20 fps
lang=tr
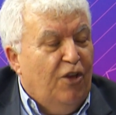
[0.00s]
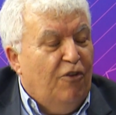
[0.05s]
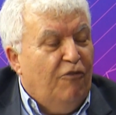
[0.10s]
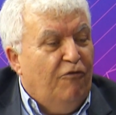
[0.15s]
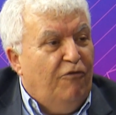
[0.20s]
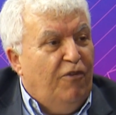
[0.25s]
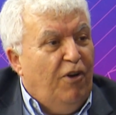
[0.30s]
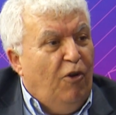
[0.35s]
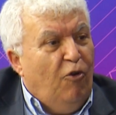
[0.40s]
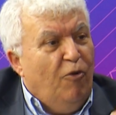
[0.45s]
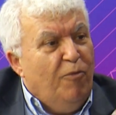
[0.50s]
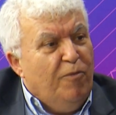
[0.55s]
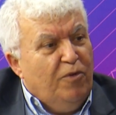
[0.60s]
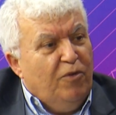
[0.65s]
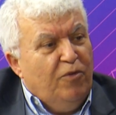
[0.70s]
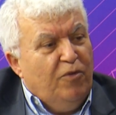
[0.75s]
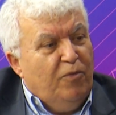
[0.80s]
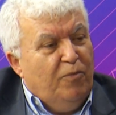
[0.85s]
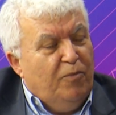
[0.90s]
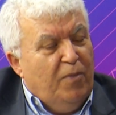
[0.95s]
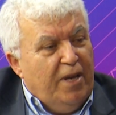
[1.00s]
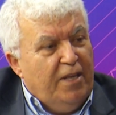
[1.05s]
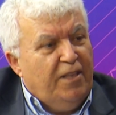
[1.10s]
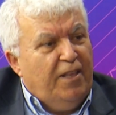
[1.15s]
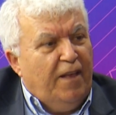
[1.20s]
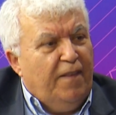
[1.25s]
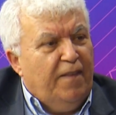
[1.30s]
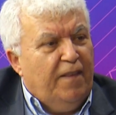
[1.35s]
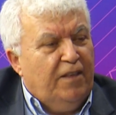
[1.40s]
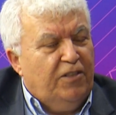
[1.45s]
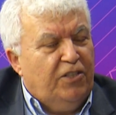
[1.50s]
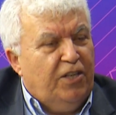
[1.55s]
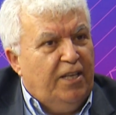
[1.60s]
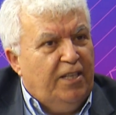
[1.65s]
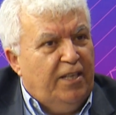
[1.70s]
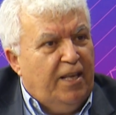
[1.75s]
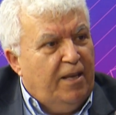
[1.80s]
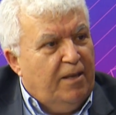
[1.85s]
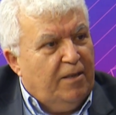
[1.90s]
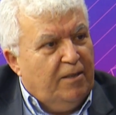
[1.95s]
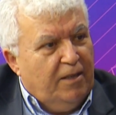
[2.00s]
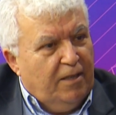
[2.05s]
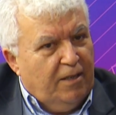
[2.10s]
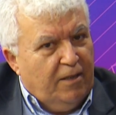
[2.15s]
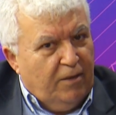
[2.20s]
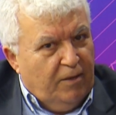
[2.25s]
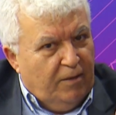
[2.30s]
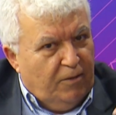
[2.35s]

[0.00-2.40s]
Ve o e, meydan e, şeyde e,